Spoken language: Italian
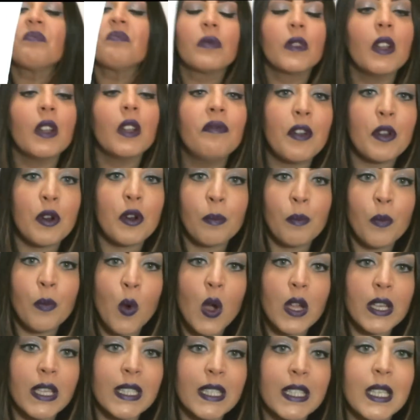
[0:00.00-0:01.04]
davvero
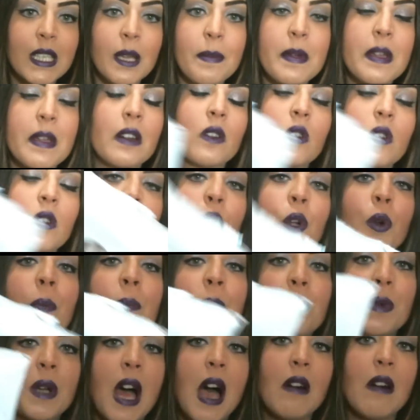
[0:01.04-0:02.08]
buone a saperlo ne
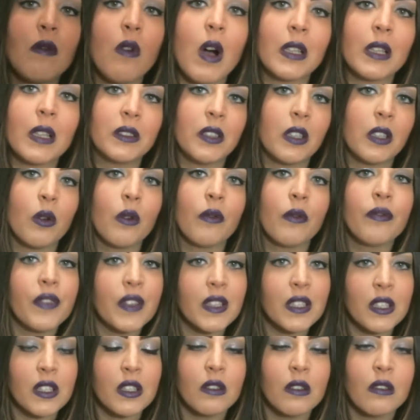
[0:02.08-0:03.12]
compravo altre
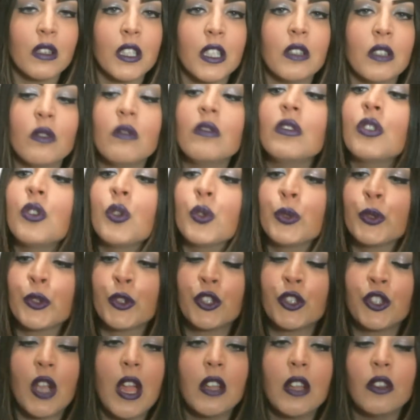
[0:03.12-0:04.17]
confezioni non
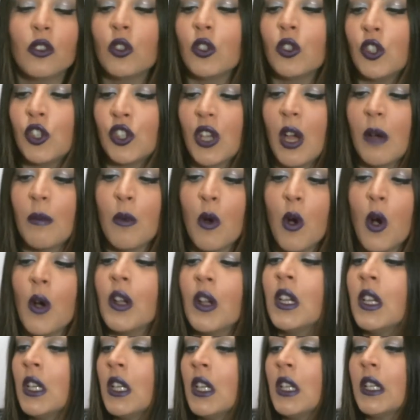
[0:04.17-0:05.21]
conoscendo
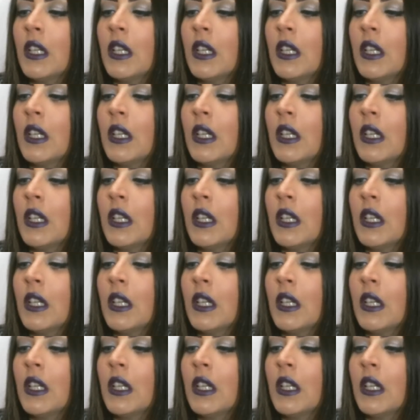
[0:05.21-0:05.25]
diciamo